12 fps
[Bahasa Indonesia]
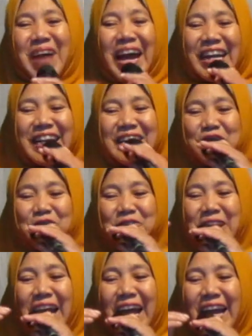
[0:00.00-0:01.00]
bareng
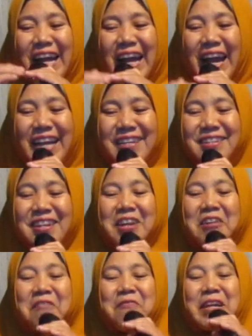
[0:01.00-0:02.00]
tunangan
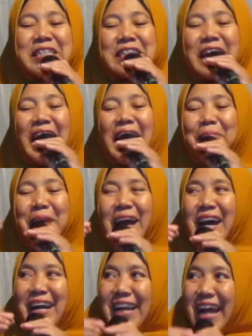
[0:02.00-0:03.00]
wis
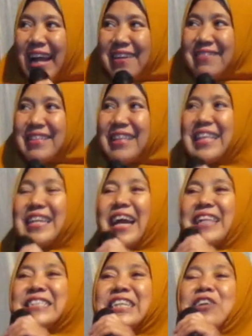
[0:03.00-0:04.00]
lamaran
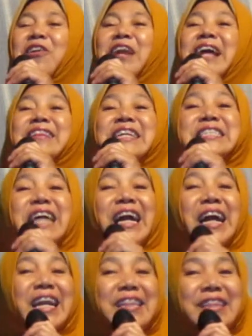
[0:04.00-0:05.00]
ditinggal sekolah teng
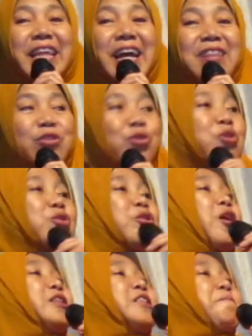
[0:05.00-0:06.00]
Jakarta
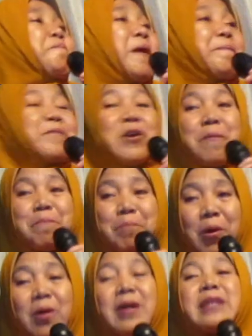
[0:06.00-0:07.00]
duka sebab
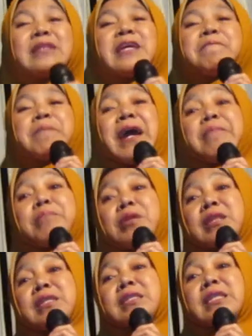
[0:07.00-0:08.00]
nopo tibake
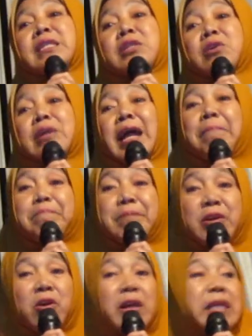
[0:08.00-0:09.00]
mboten sida
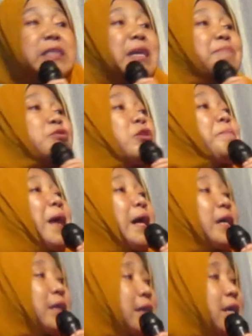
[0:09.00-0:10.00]
rabi oleh Samsul
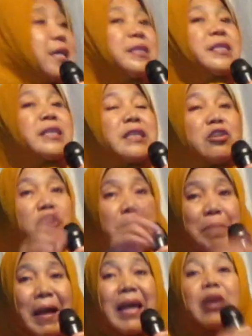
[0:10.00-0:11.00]
Bakri Siti
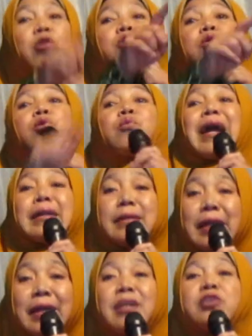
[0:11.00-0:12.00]
Nurbaya longgo
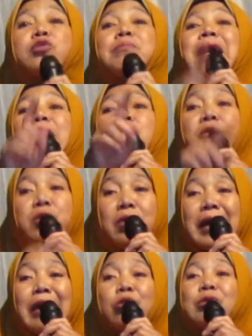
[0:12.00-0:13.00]
kuade cuma
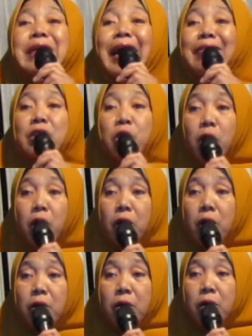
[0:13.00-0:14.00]
longgo karo
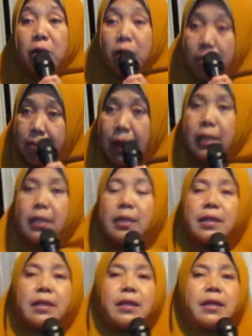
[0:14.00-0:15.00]
datuk
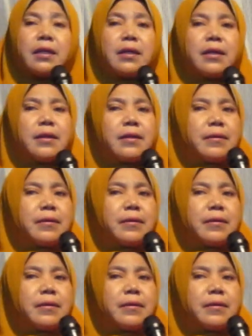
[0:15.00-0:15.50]
Naringgi